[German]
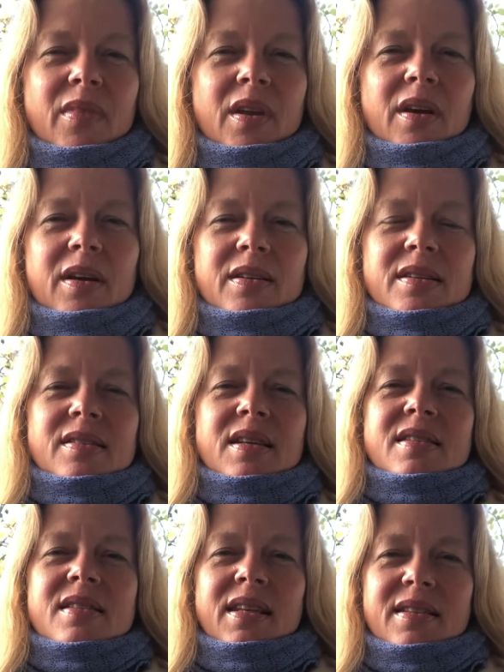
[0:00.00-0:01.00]
Äh, das
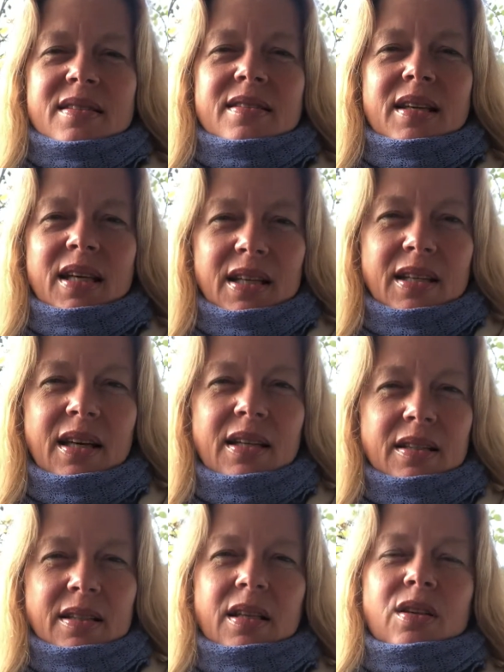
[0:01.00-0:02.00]
ersetzt nicht eine
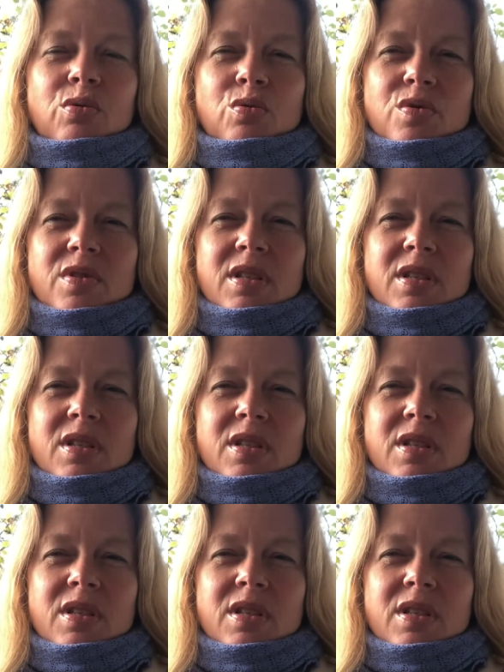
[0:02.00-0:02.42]
Diagnose.